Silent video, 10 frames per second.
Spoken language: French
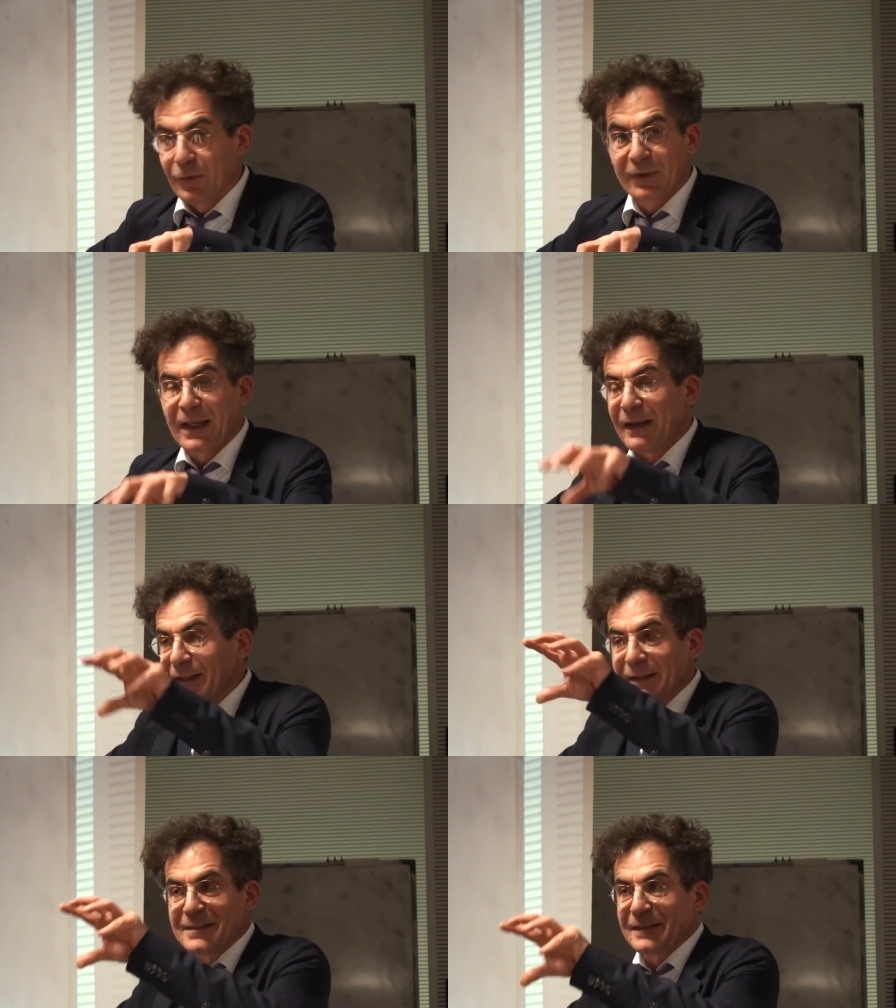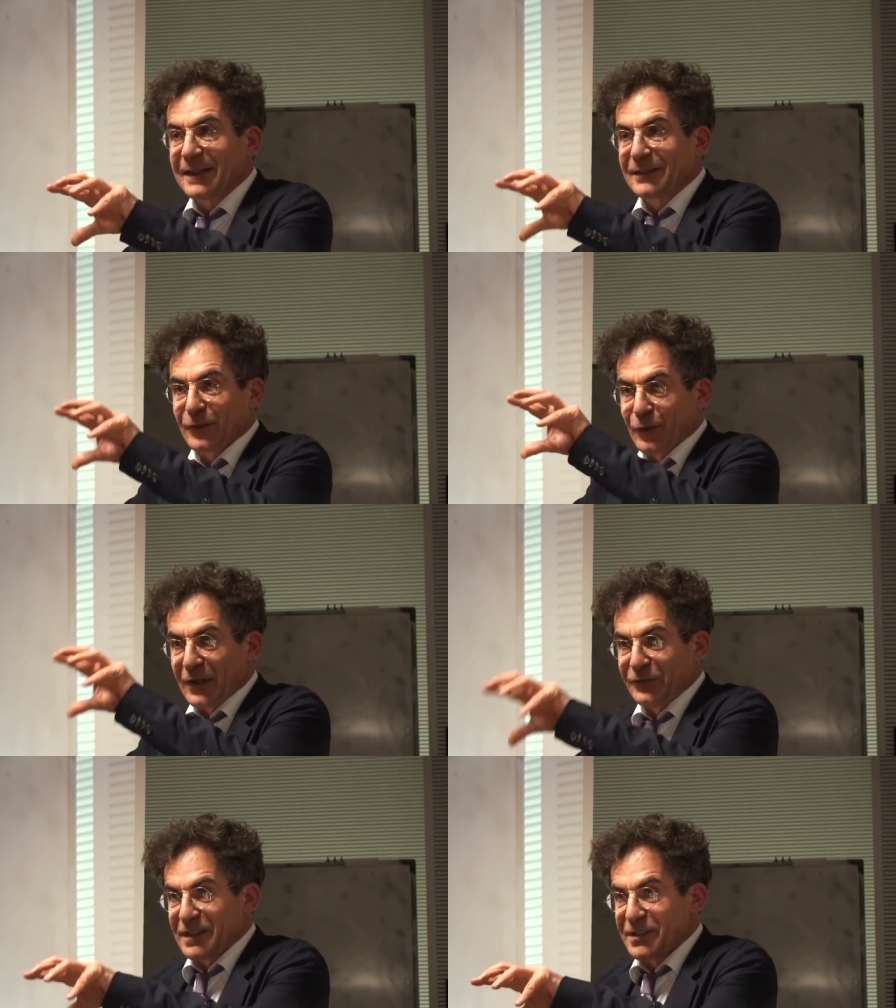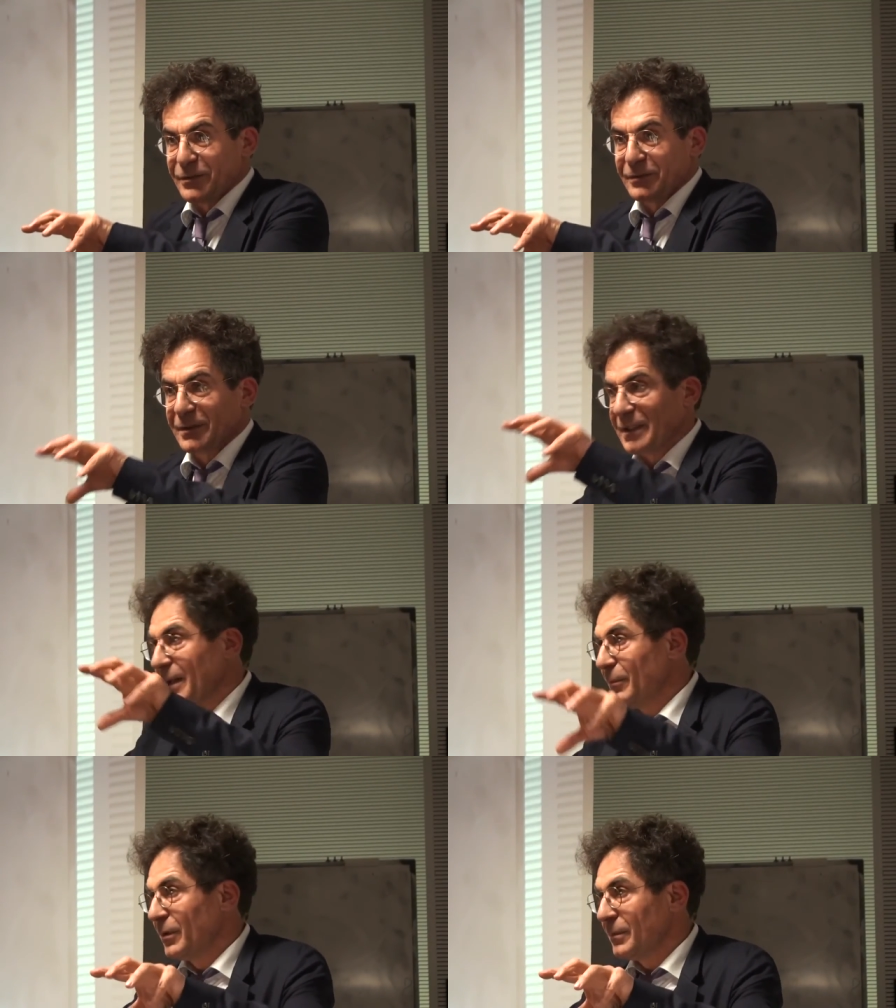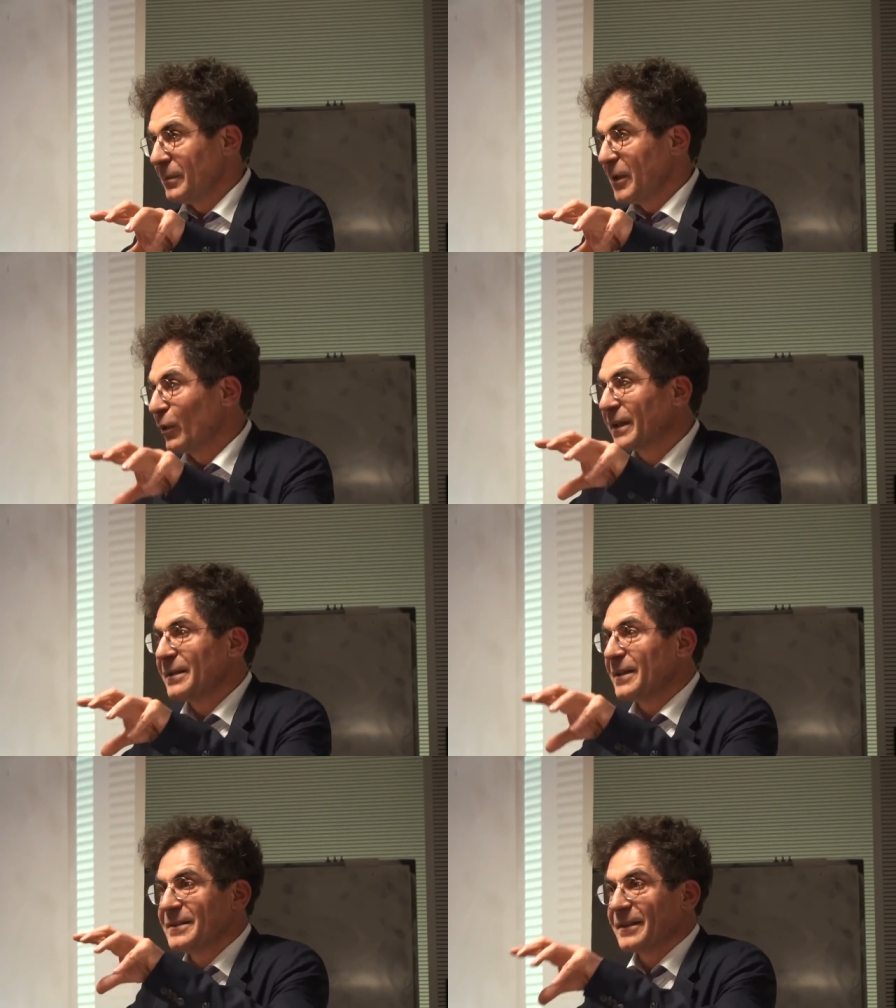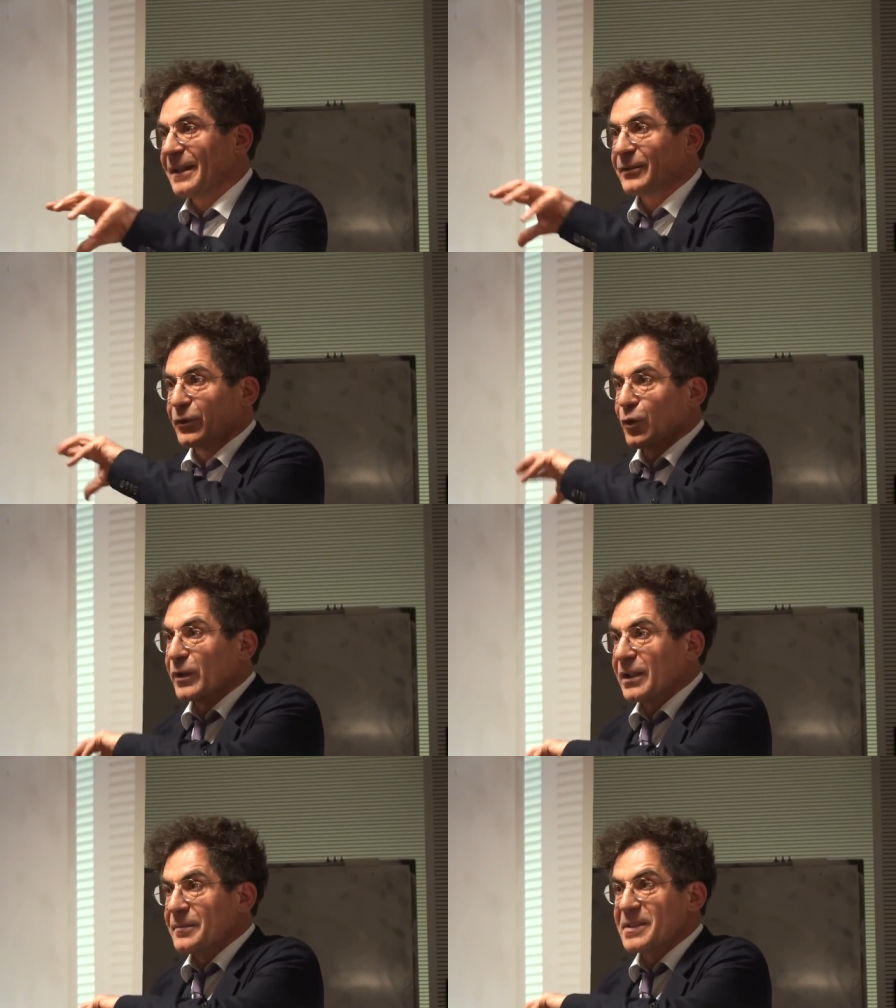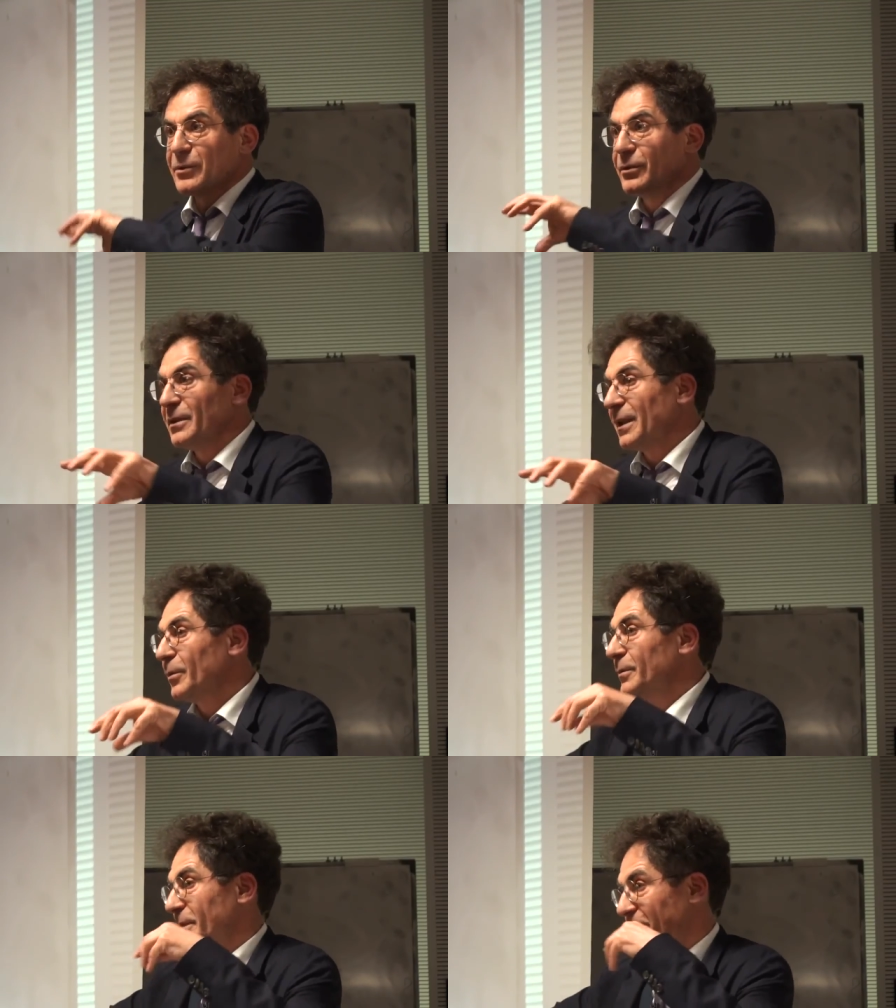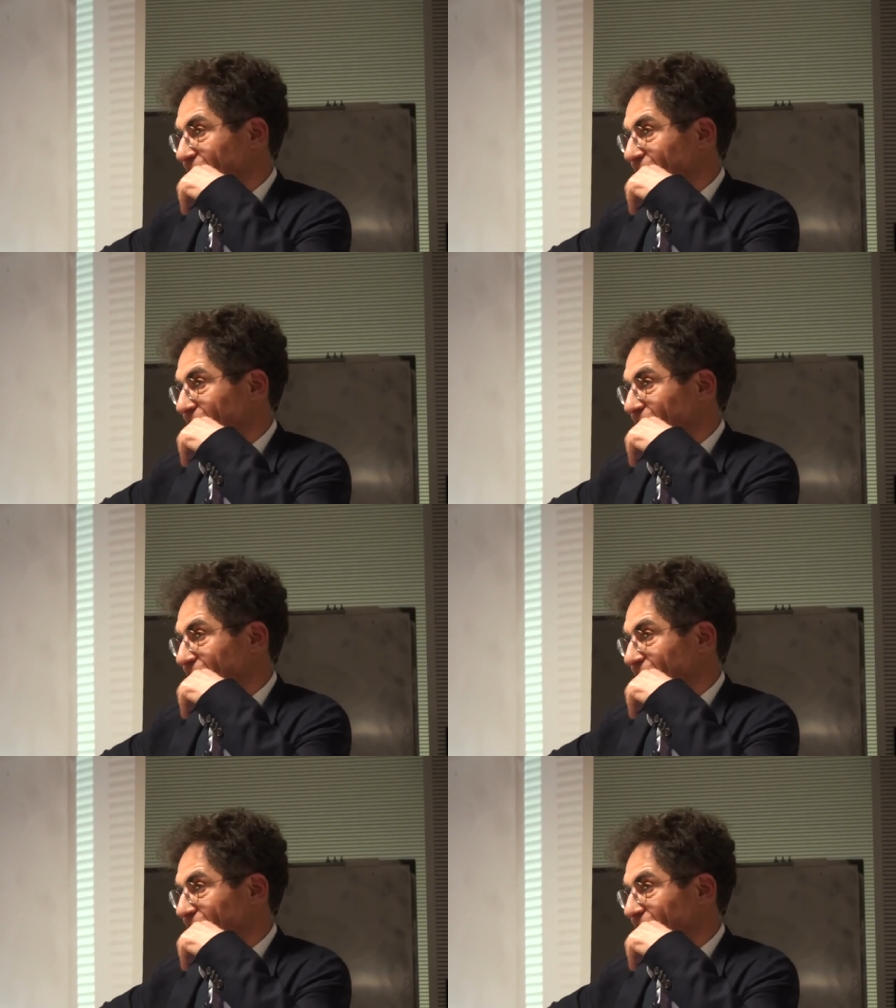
Donc il y a un lien direct entre la fission et la bombe. Il n'y a aucun lien direct entre Egal MC2 et la bombe.